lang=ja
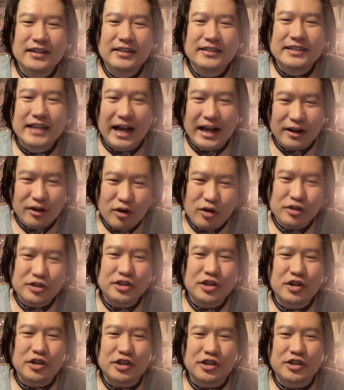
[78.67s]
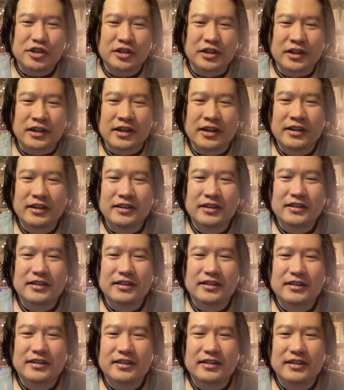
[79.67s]
やろうひろきくん
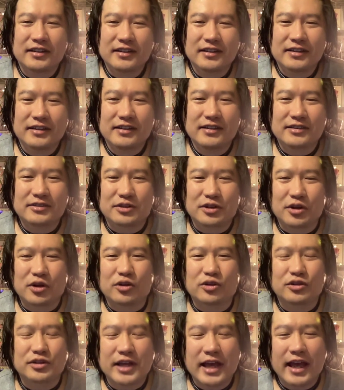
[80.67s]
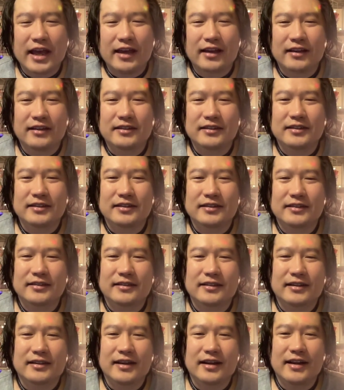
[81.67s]
ということで、
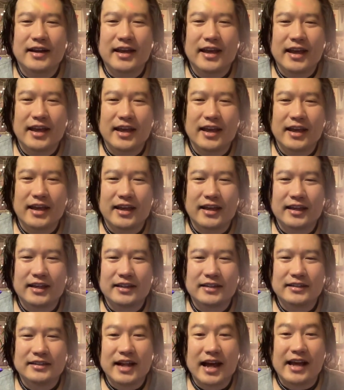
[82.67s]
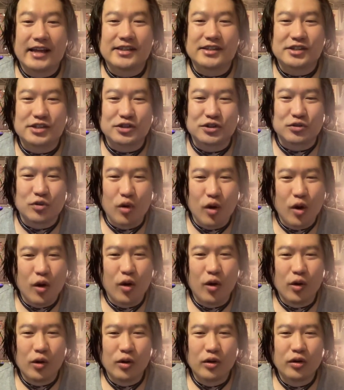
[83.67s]
えー、来週
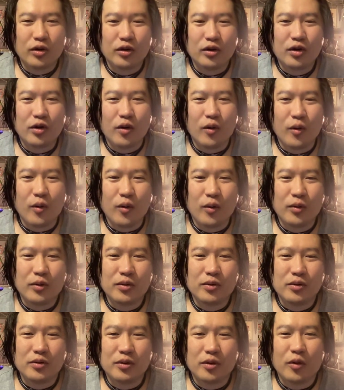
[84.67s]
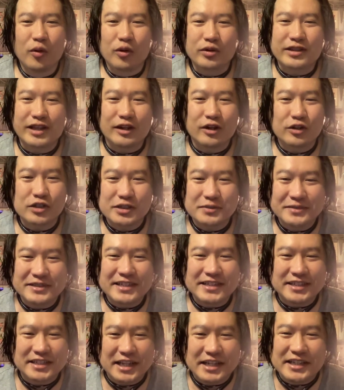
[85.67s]
をお楽しみ
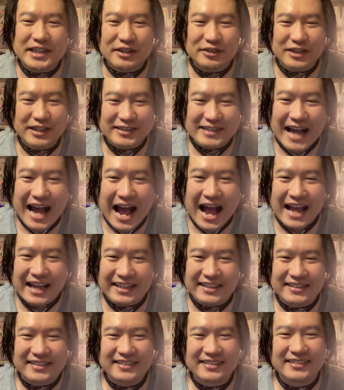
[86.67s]
にしていてください